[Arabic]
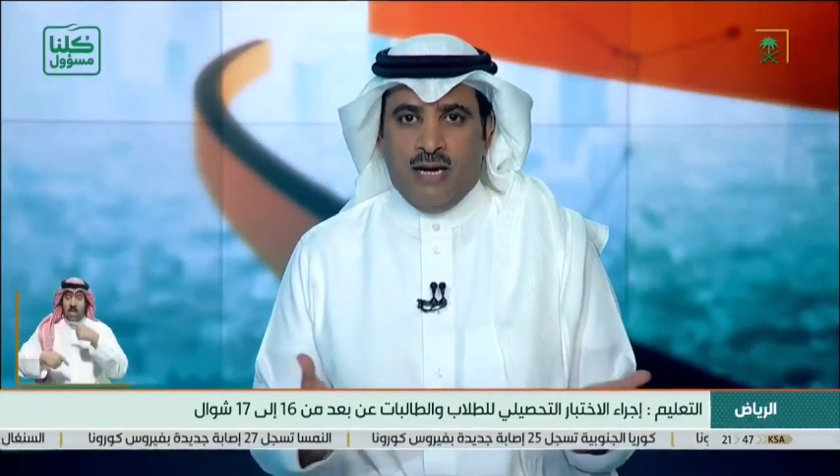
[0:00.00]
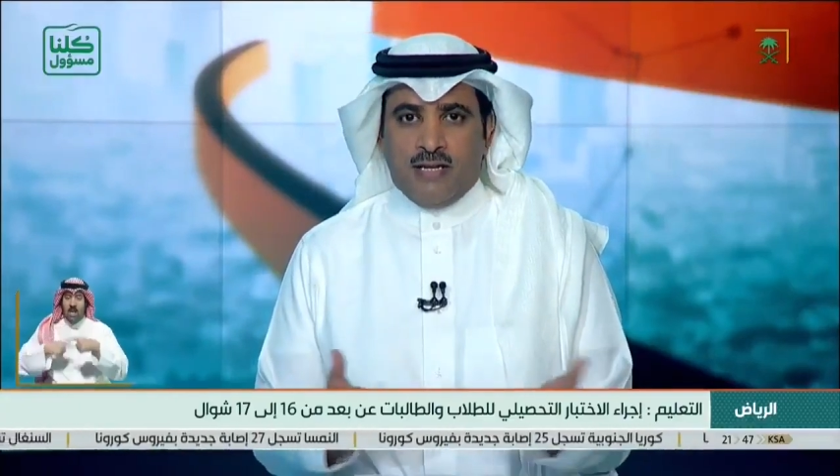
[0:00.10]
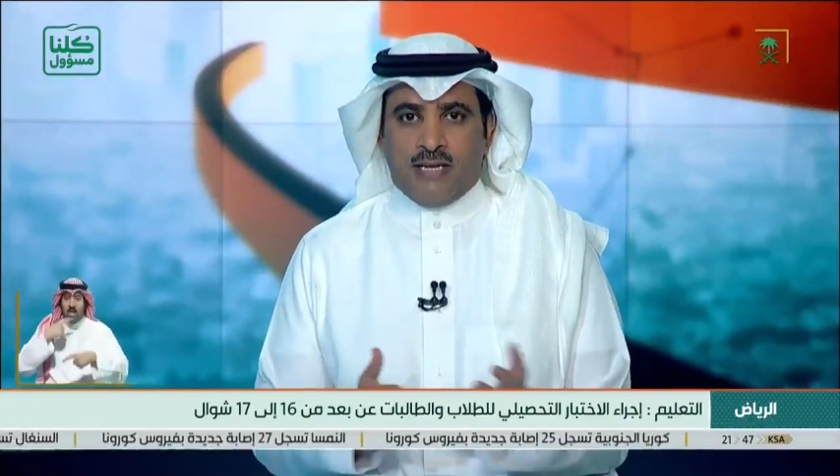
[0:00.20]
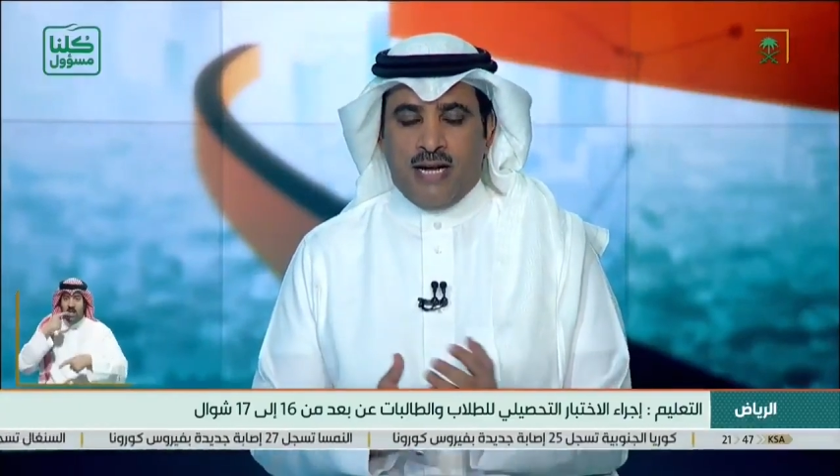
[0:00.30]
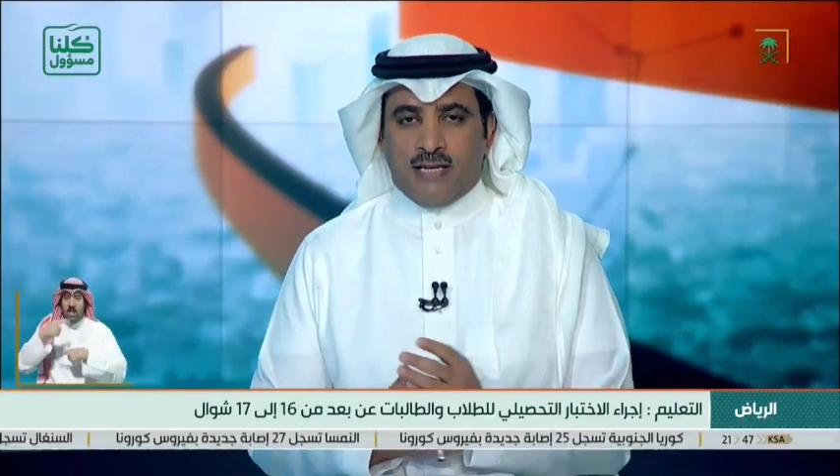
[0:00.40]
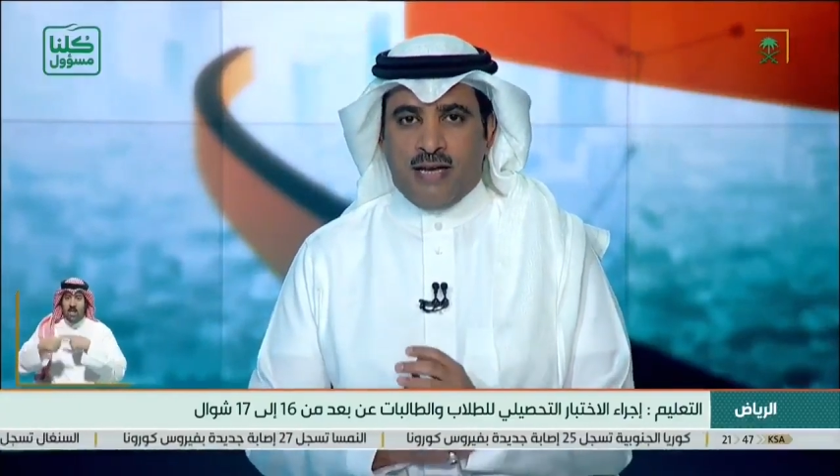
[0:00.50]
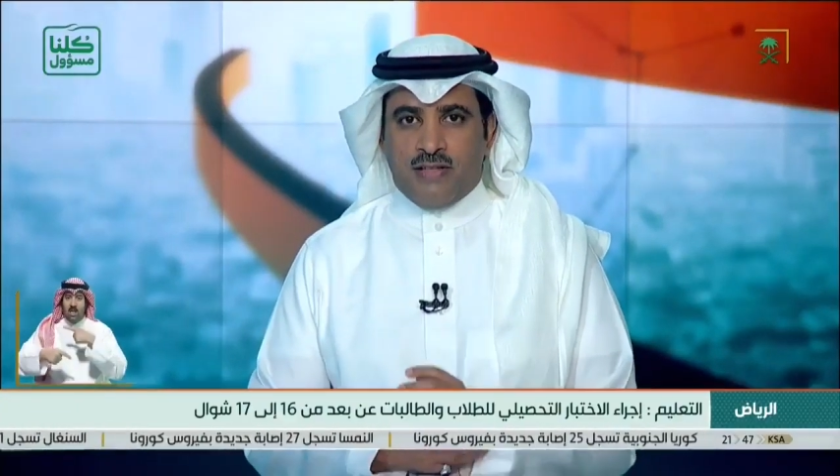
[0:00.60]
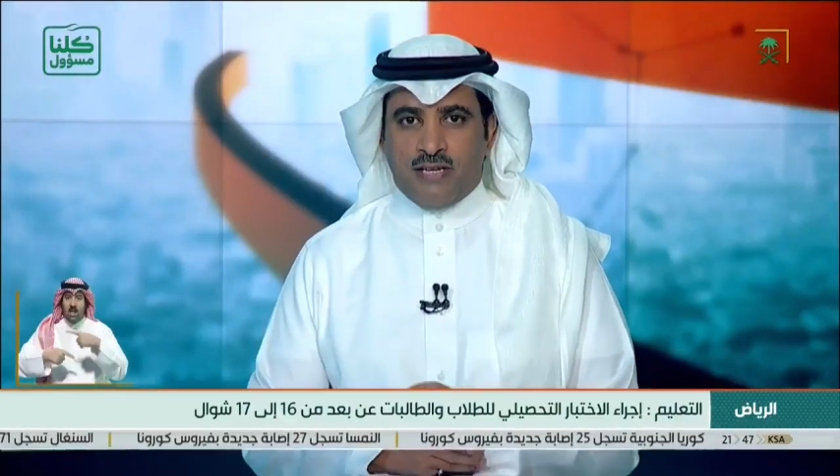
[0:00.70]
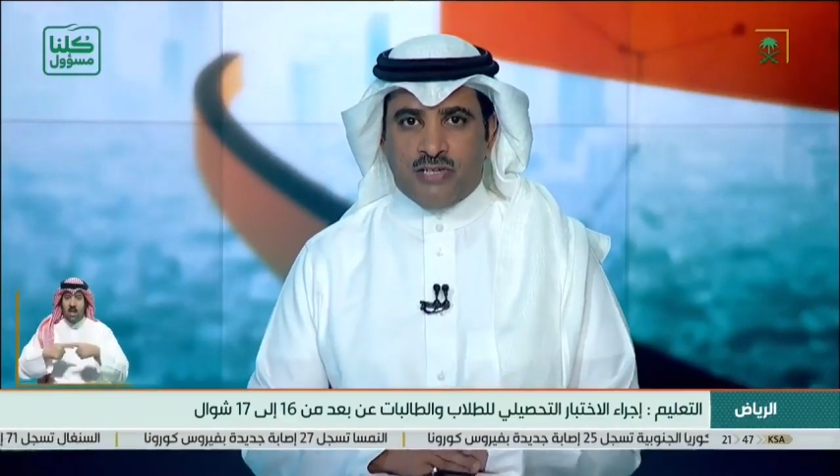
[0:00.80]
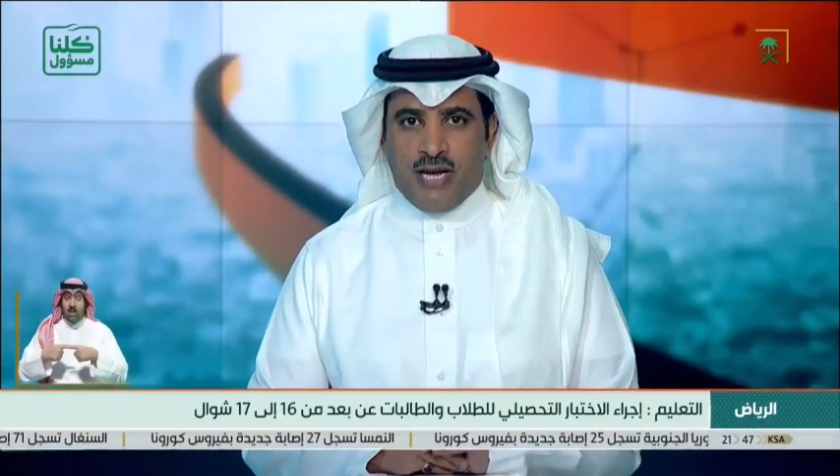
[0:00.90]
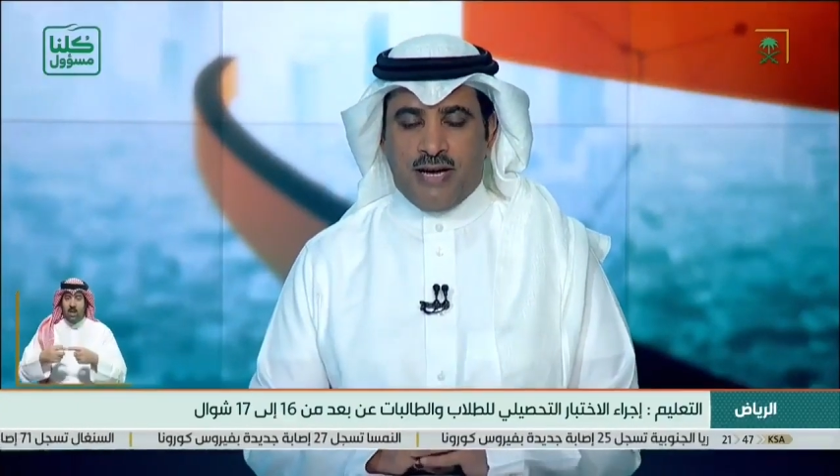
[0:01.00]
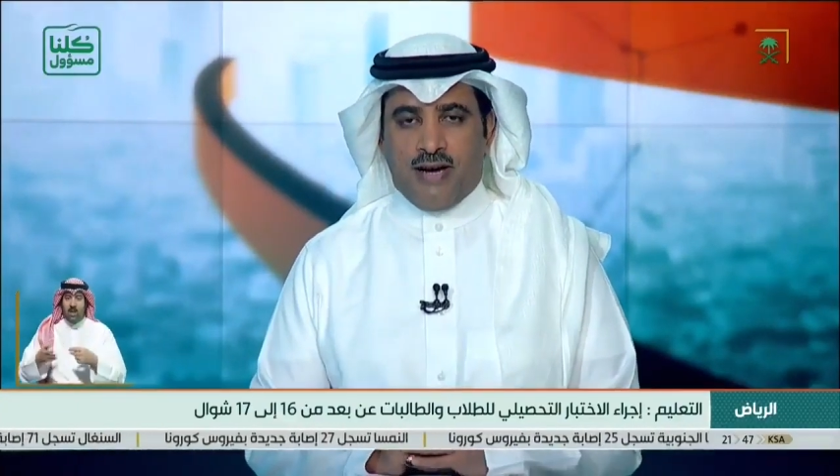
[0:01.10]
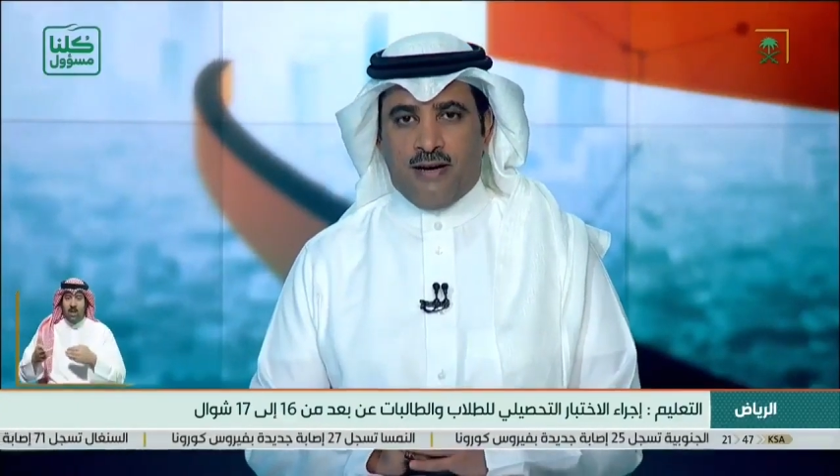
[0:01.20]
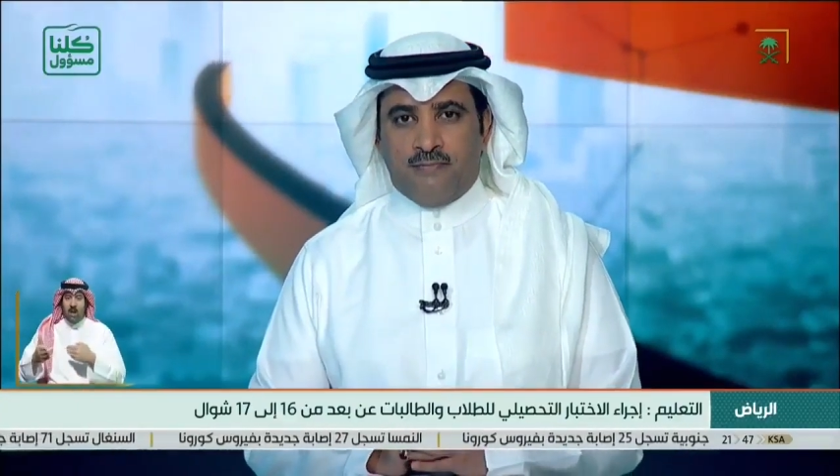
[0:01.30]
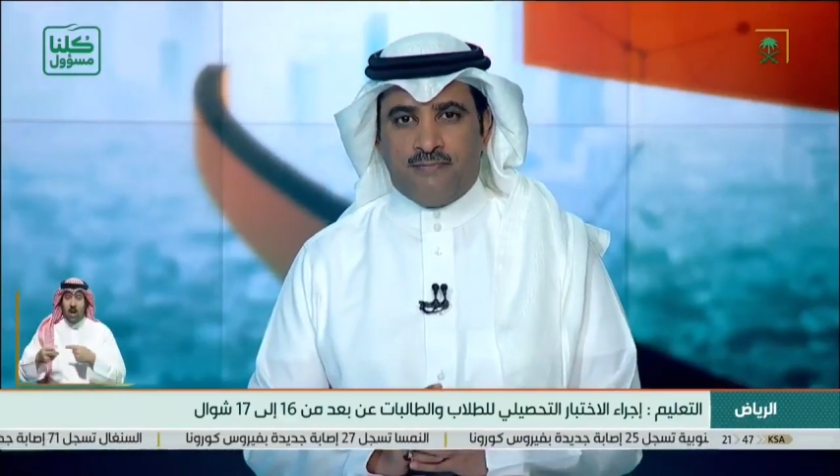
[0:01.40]
انتهت هذه
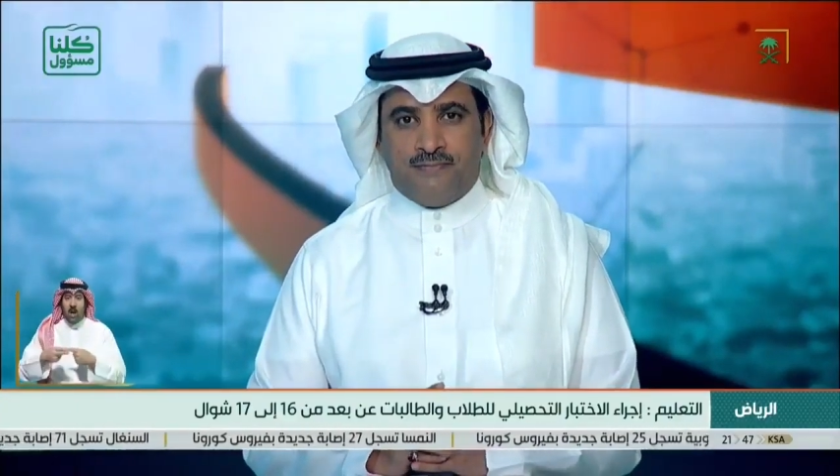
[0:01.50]
الجائحه؟